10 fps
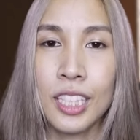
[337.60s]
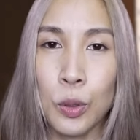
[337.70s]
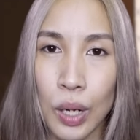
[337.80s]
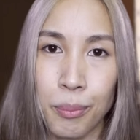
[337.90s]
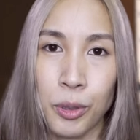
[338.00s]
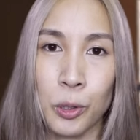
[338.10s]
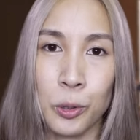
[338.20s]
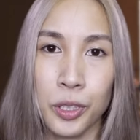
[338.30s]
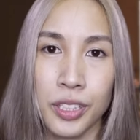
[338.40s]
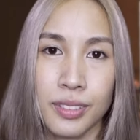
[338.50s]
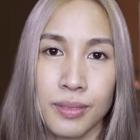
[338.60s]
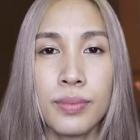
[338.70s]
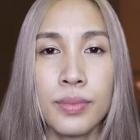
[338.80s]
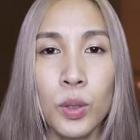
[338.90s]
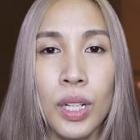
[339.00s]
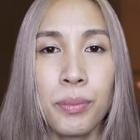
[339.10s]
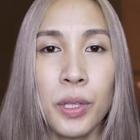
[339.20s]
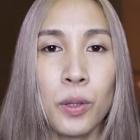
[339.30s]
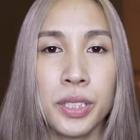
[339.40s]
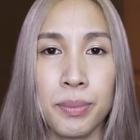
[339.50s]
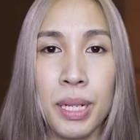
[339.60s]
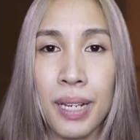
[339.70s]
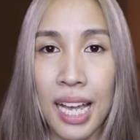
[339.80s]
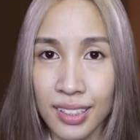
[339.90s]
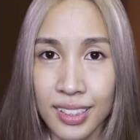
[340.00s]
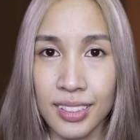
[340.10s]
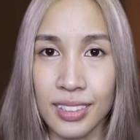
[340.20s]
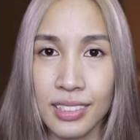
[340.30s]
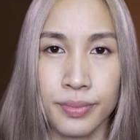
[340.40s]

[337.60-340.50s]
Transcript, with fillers: ความโกรธความโกรธสำหรับลักษณ์หนึ่ง